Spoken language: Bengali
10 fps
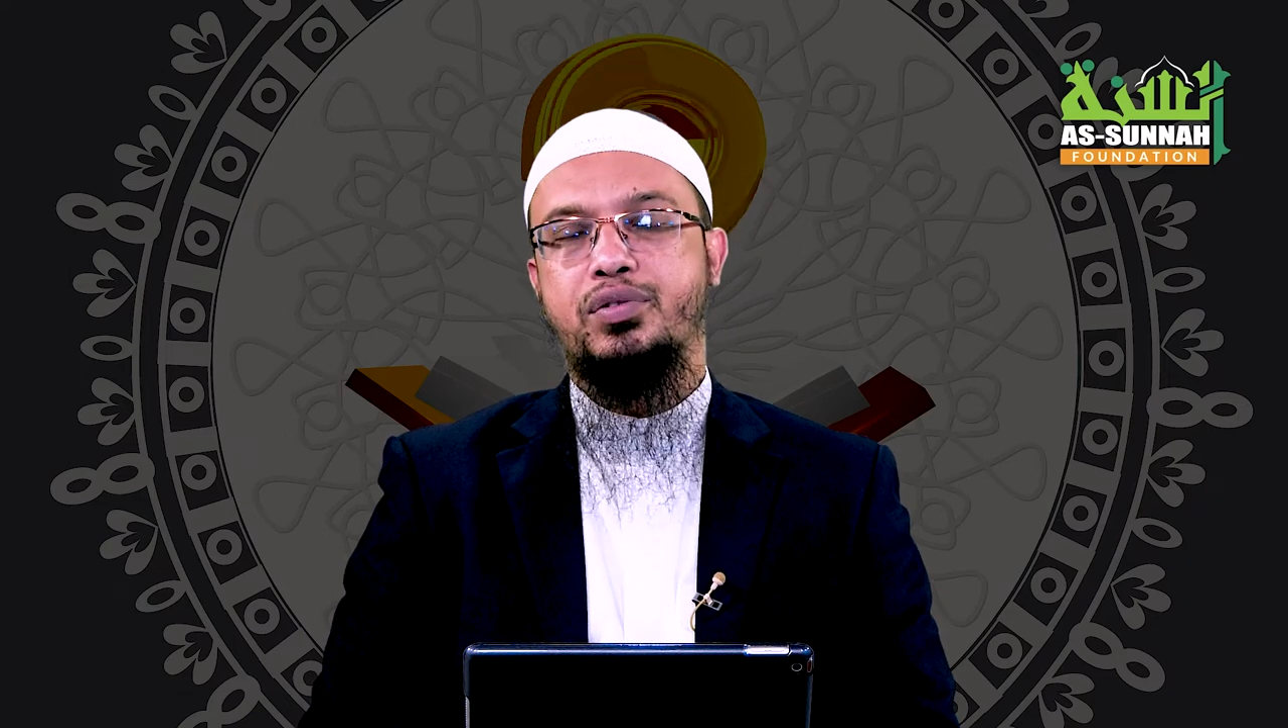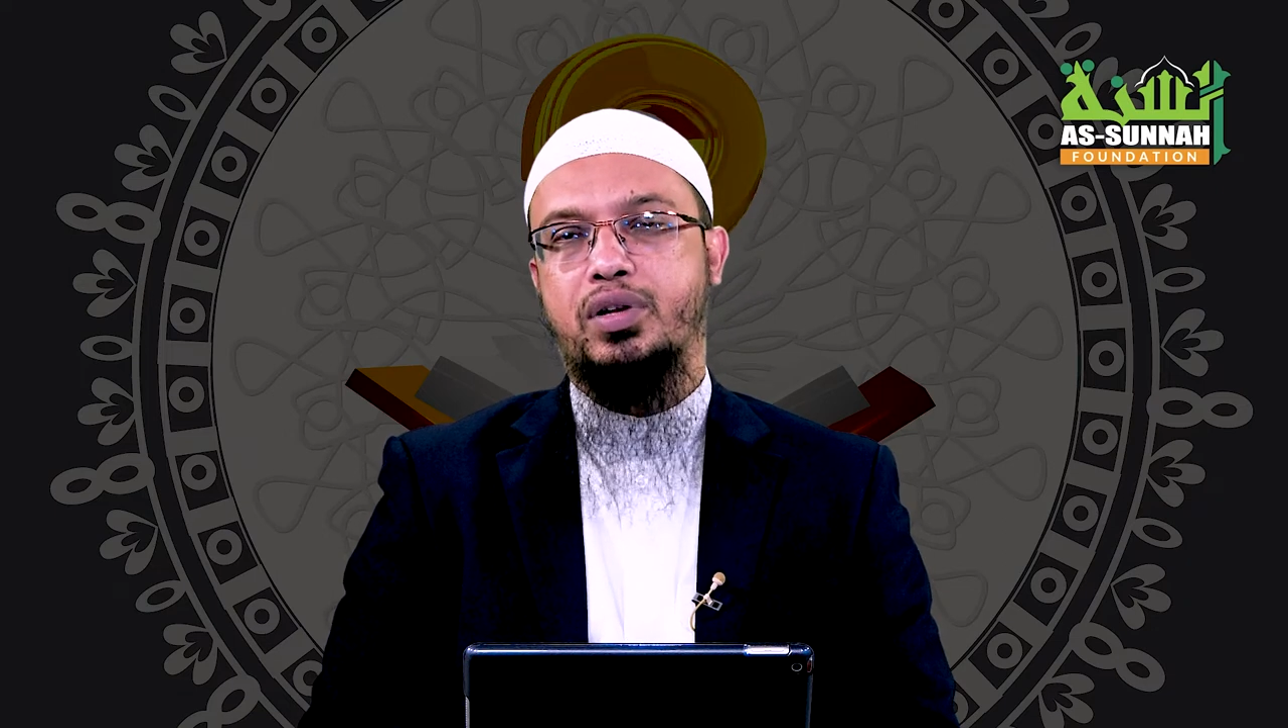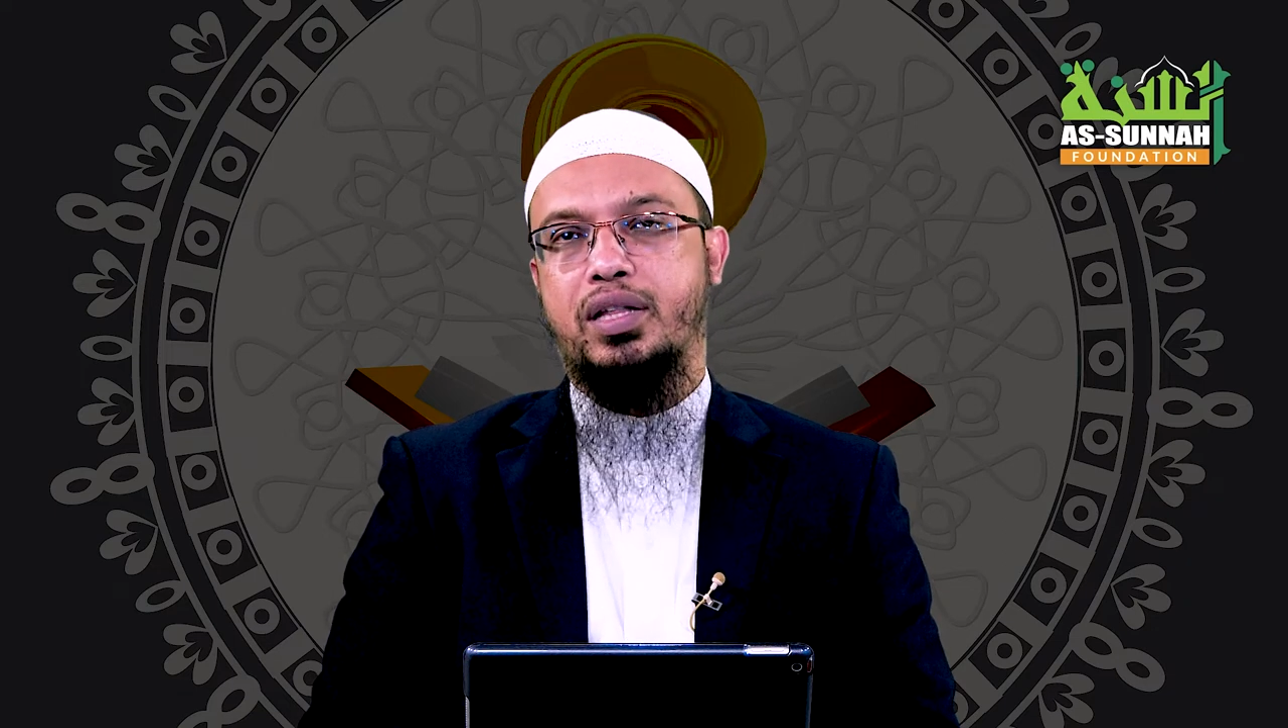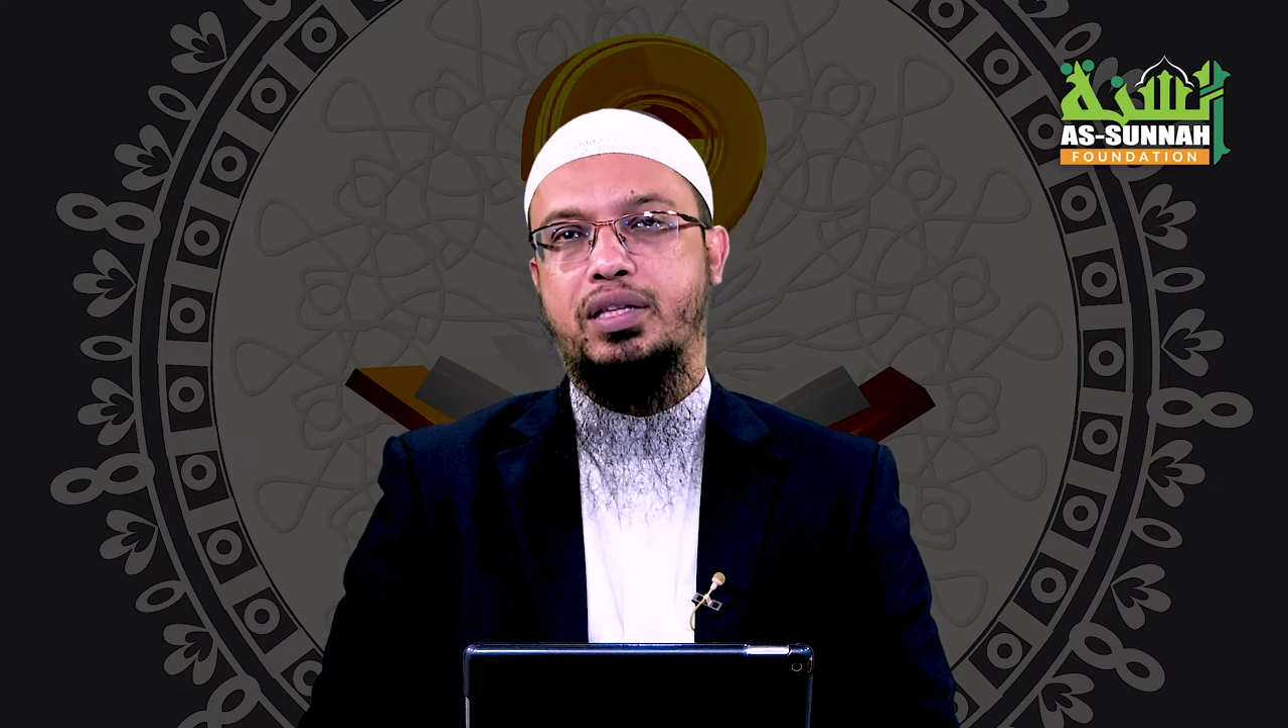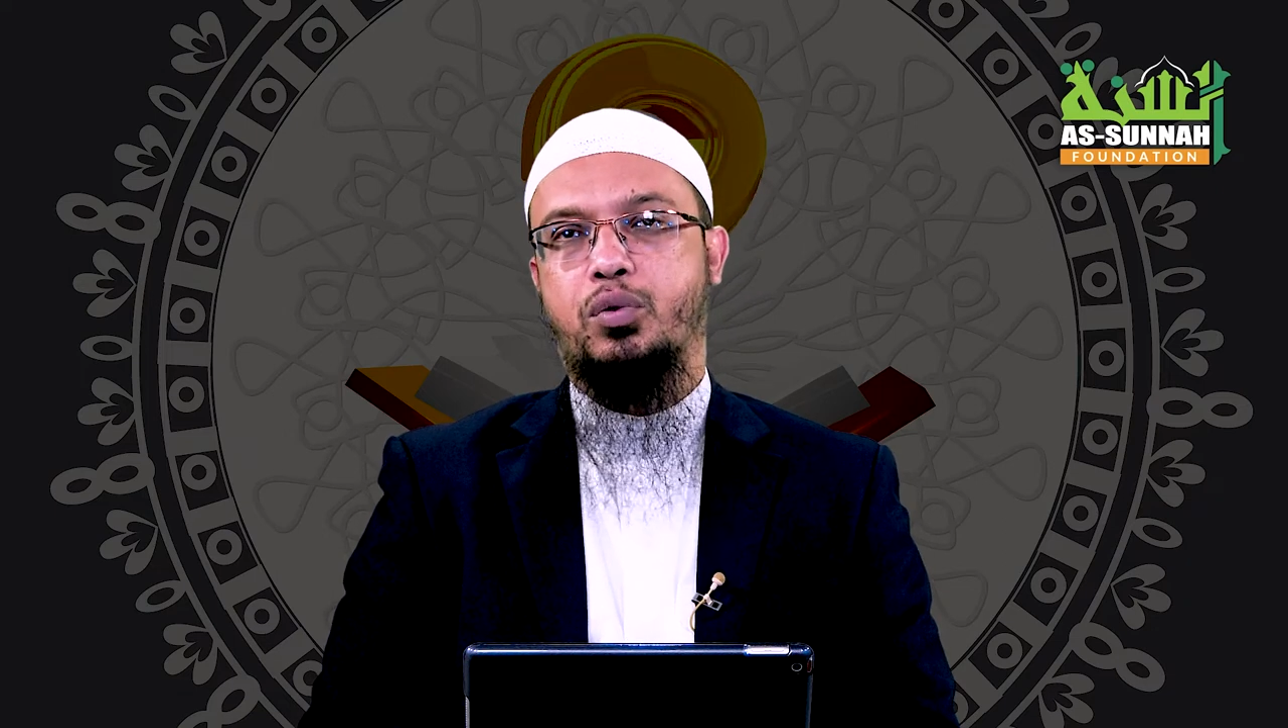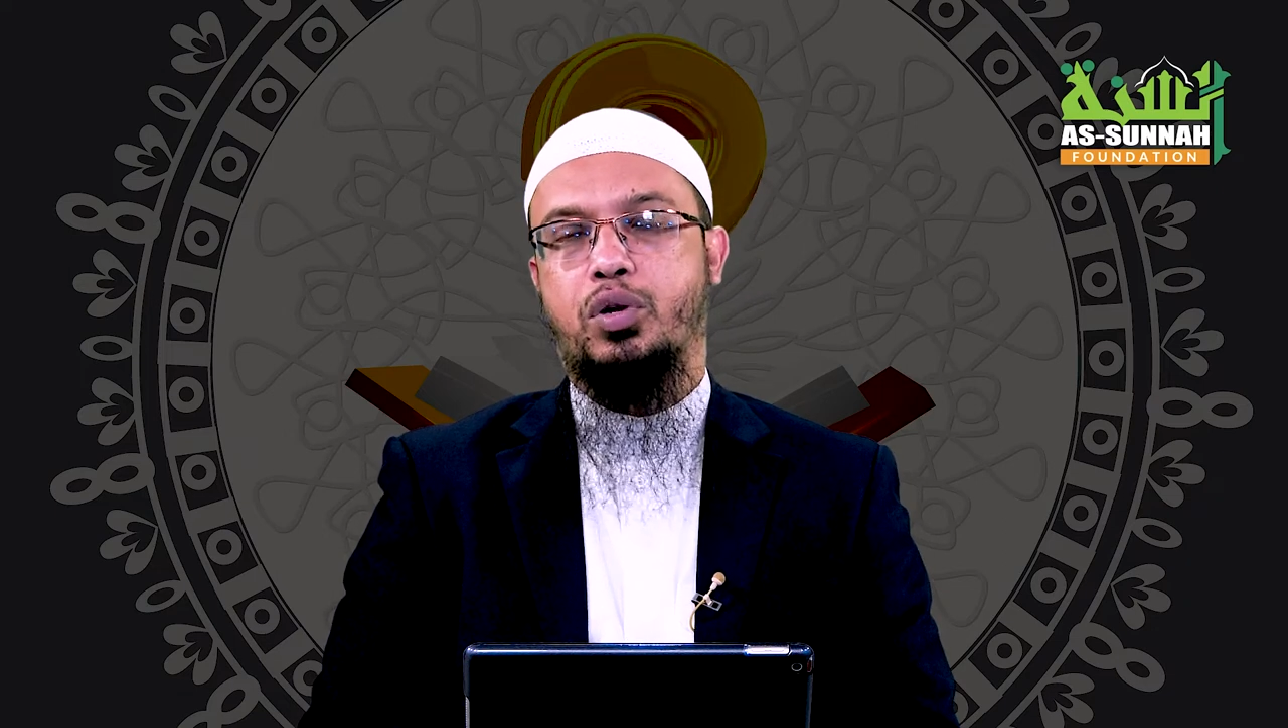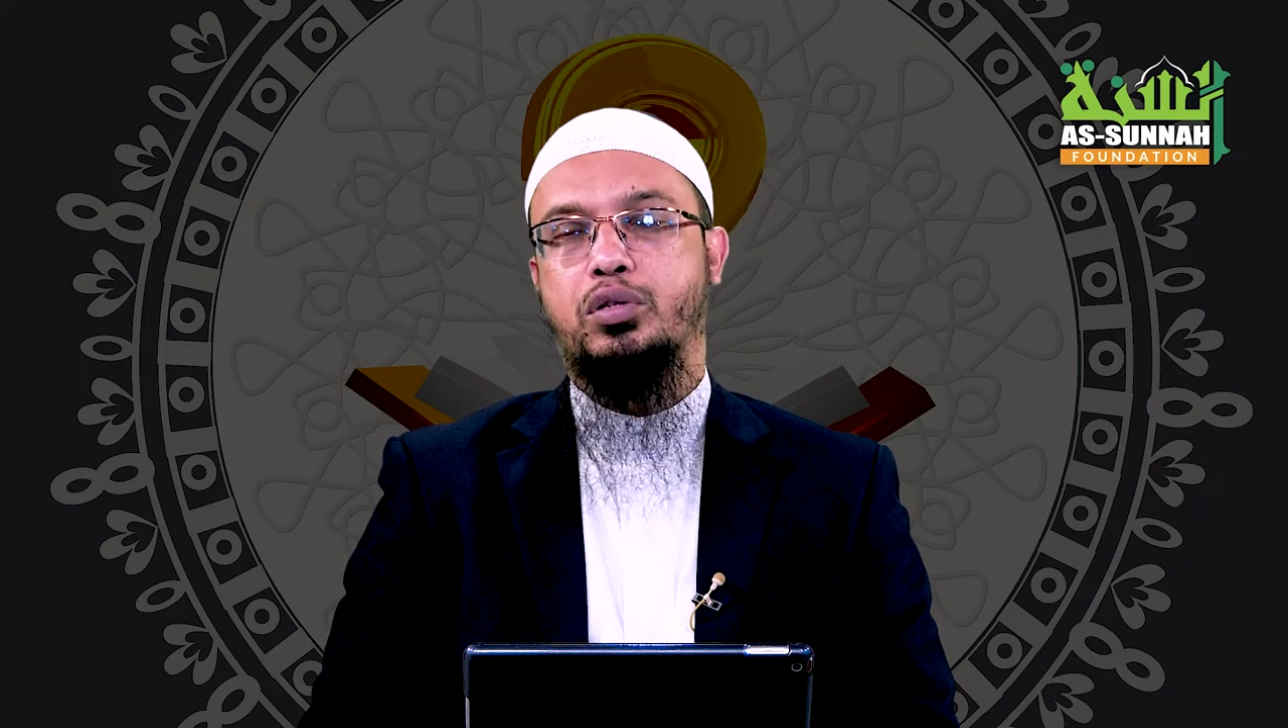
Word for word: সালাদকে